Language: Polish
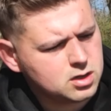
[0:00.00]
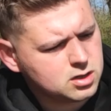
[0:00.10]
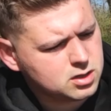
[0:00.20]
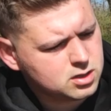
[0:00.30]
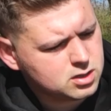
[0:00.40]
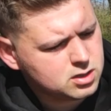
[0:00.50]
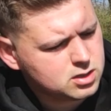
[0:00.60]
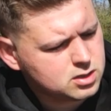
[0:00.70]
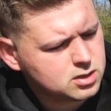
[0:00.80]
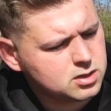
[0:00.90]

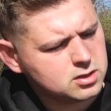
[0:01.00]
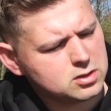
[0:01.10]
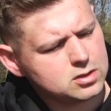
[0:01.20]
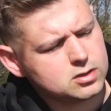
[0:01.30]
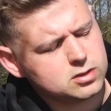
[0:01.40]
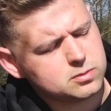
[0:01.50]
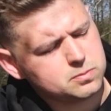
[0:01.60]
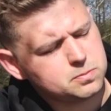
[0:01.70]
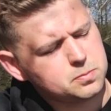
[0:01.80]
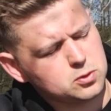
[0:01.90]
e,
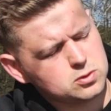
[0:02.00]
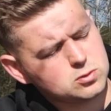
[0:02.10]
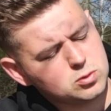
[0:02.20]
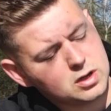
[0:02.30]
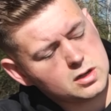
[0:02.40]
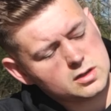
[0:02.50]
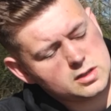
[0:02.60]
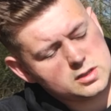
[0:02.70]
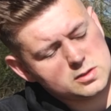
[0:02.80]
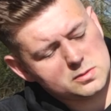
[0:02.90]
która
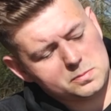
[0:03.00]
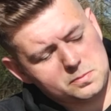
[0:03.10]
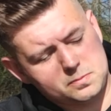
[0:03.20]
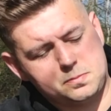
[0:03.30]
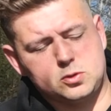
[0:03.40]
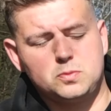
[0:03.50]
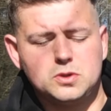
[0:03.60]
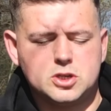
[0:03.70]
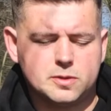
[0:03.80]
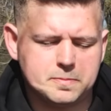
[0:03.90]
jest
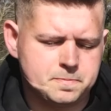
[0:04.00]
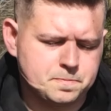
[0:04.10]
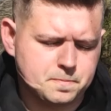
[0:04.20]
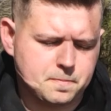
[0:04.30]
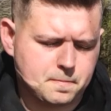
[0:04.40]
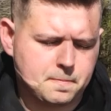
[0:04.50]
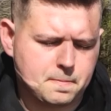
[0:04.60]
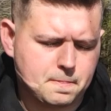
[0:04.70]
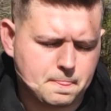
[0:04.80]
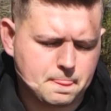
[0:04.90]
podbiciem
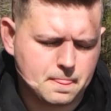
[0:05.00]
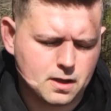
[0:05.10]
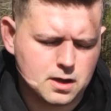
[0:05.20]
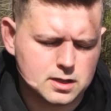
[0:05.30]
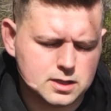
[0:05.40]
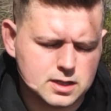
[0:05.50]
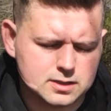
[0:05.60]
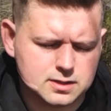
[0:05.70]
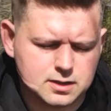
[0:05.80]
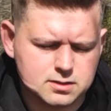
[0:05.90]
mm,
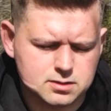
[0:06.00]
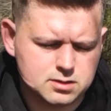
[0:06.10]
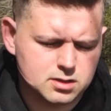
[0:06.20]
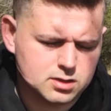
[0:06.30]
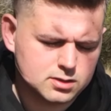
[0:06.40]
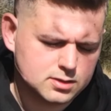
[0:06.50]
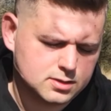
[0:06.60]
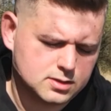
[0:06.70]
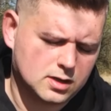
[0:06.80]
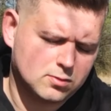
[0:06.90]
ananasa.
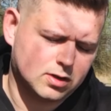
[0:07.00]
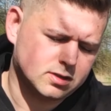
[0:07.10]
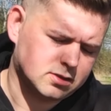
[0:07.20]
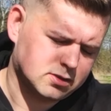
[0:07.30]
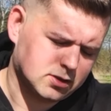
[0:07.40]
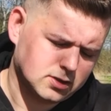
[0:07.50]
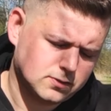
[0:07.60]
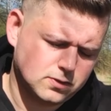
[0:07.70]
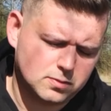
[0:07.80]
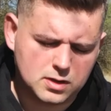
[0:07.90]
Akurat to jest
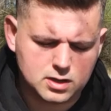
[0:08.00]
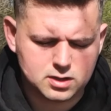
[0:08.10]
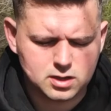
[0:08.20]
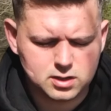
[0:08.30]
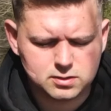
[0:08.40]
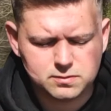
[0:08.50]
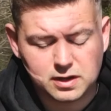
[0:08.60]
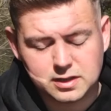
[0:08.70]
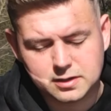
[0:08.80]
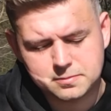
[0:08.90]
firma
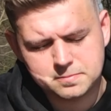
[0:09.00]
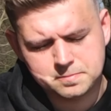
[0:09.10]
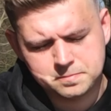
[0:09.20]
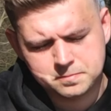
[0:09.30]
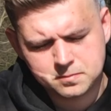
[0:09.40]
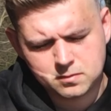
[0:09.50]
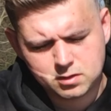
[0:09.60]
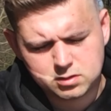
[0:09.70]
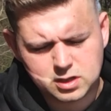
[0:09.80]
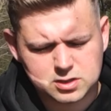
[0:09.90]
Invader.
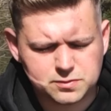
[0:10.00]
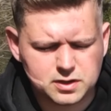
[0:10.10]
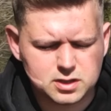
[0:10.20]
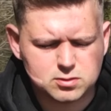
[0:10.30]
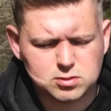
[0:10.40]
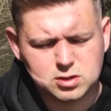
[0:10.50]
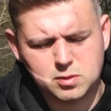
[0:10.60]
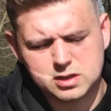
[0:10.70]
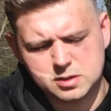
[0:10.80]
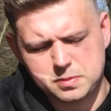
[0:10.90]
Też fajne kulki,
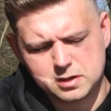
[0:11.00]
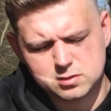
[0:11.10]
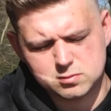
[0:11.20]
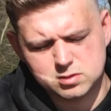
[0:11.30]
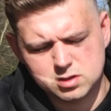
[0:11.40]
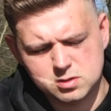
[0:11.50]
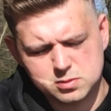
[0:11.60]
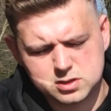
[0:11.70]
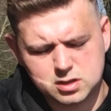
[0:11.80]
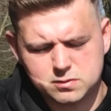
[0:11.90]
ładnie pachną.
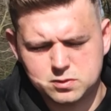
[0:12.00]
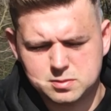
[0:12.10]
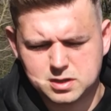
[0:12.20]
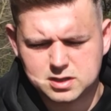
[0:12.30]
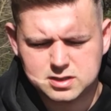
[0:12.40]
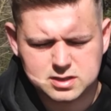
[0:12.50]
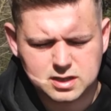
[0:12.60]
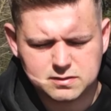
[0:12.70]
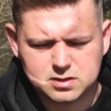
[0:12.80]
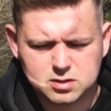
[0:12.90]
Postanowiłem taki
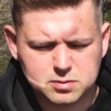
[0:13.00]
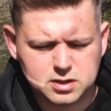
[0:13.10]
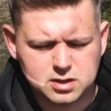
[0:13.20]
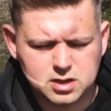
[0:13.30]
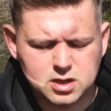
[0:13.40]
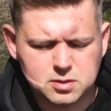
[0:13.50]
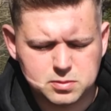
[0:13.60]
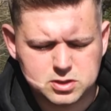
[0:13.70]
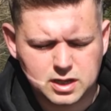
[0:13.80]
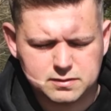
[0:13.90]
zestawik sobie
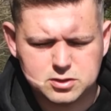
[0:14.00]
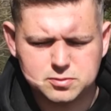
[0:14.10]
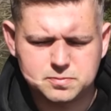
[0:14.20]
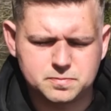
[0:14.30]
postawić.